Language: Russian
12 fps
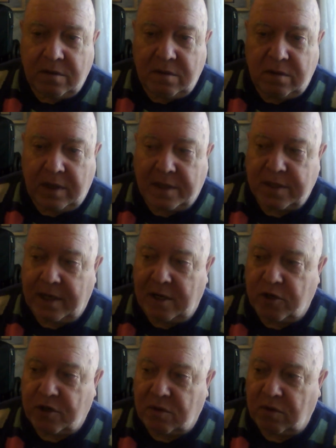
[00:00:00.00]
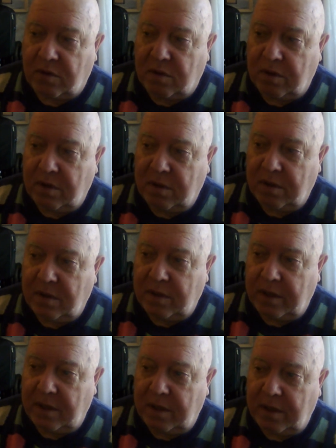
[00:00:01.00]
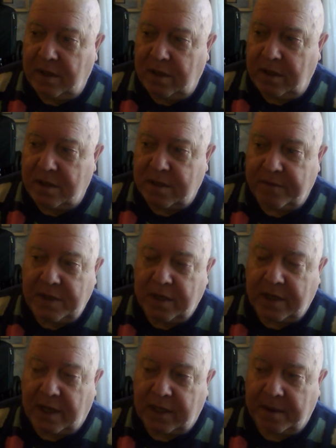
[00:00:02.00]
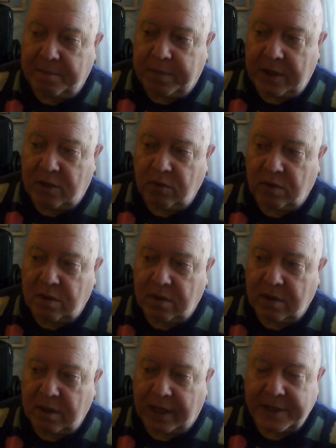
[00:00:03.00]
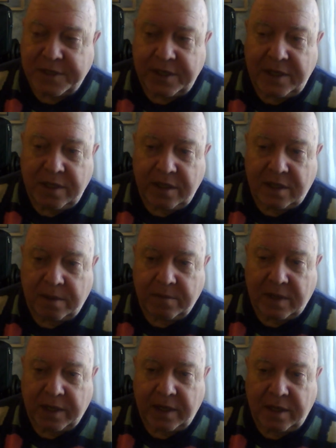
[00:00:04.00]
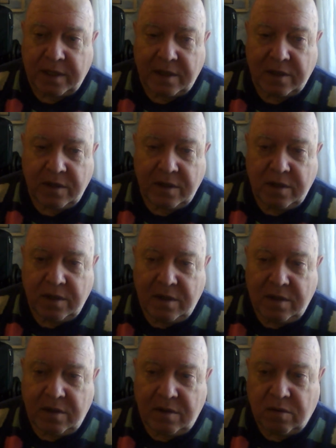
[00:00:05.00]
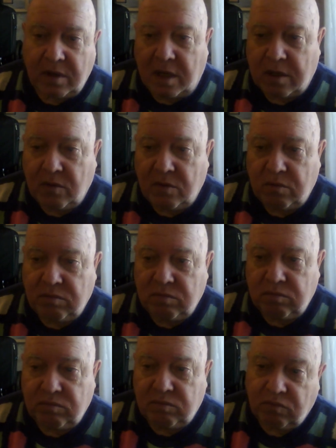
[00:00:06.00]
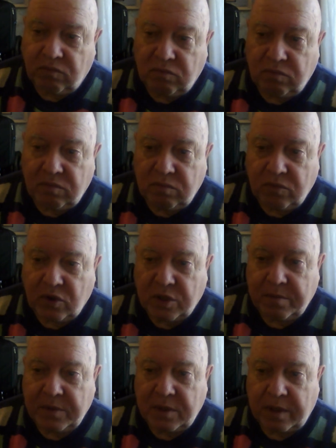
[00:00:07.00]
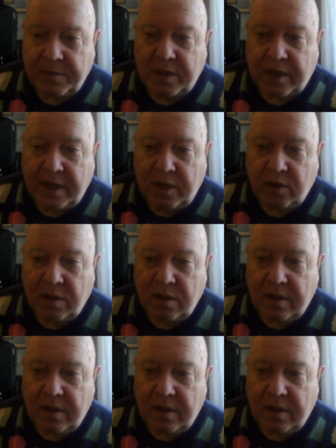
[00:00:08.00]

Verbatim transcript: Я знаю, что из ивника там плетут корзины там какие-то. Ну, кору, может быть, обдирают.